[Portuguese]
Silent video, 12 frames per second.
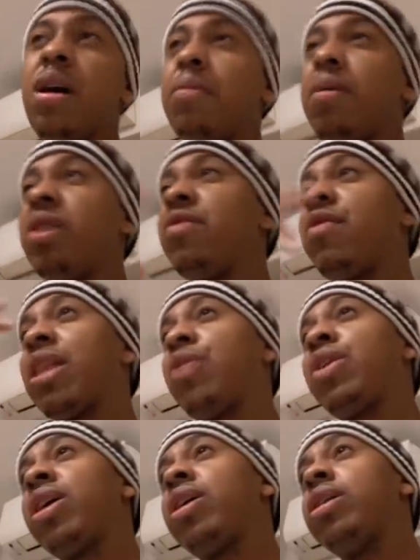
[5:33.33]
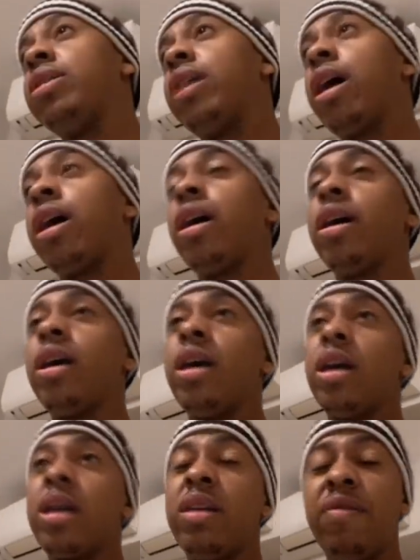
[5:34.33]
Pode falar o que quiser,
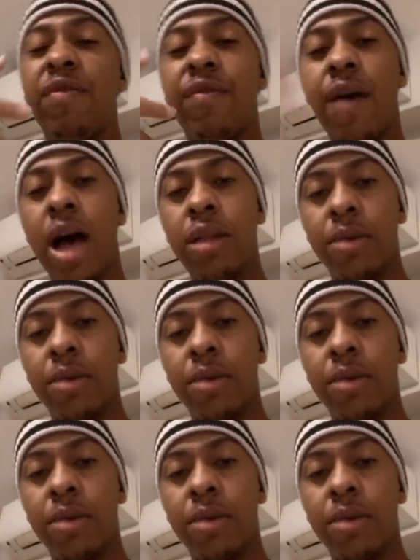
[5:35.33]
que fale,